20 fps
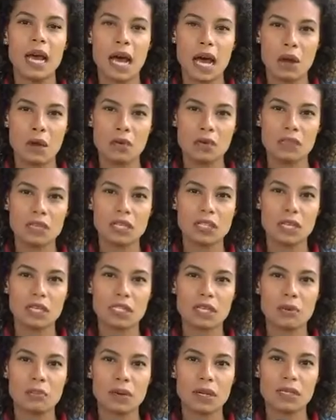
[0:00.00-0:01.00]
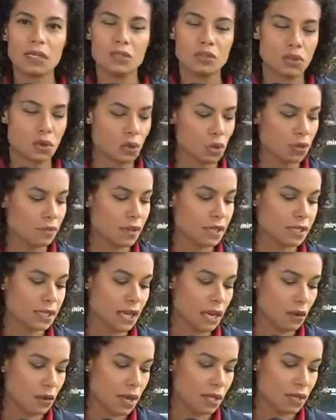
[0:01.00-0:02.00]
a concentração para esse jogo, que vai ser
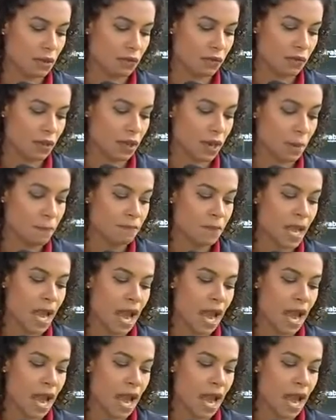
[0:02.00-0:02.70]
na quarta-feira,